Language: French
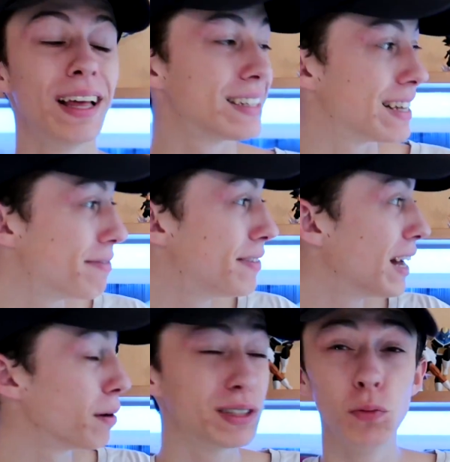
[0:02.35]
Ça
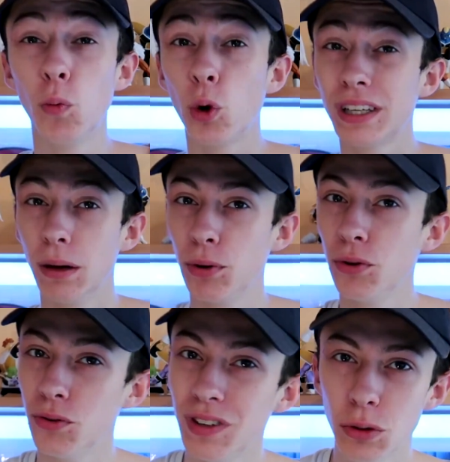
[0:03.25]
fait un petit moment qu'il n'y a pas
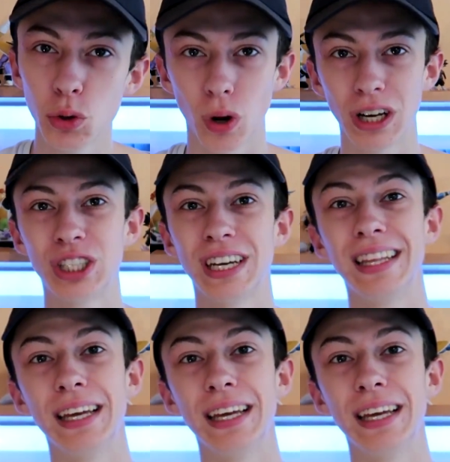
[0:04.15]
eu de vidéo sur la chaîne,